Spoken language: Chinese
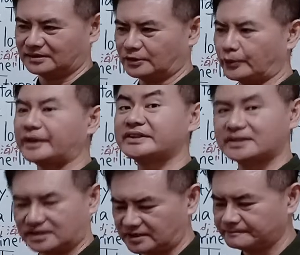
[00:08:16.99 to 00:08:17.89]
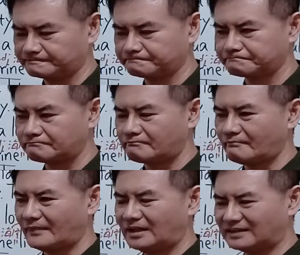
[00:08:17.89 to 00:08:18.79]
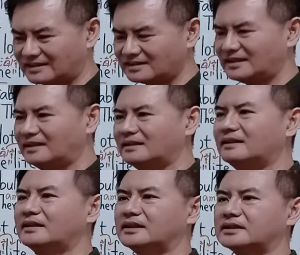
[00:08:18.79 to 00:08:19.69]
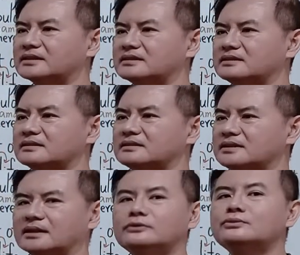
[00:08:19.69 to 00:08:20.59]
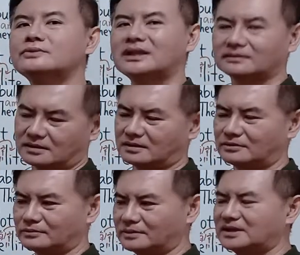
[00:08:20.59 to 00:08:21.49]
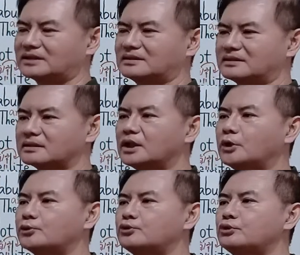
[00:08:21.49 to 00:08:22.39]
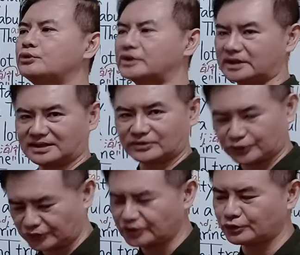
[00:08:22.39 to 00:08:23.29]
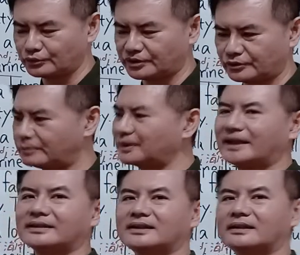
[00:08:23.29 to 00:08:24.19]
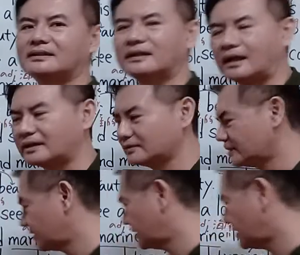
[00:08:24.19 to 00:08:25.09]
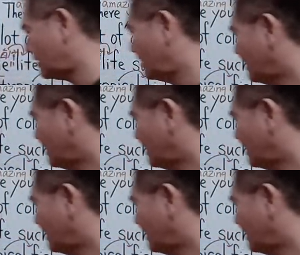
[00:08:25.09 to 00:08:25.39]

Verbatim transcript: 这个原级，但是它一个是指程度上的深入，一个是指距离上实际距离，所以不太一样啊。所以这个叫。